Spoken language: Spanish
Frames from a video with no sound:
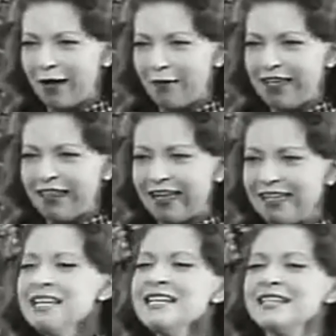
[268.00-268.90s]
Mijares
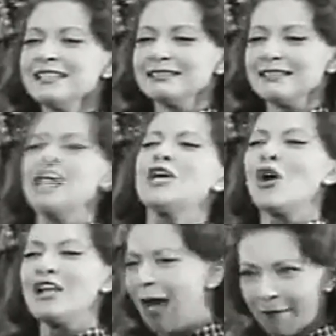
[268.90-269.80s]
y Maricruz
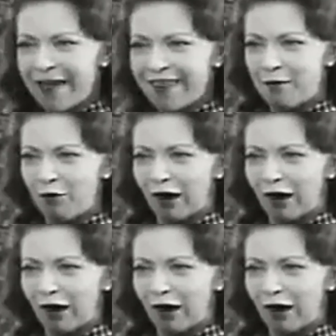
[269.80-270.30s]
Olivier.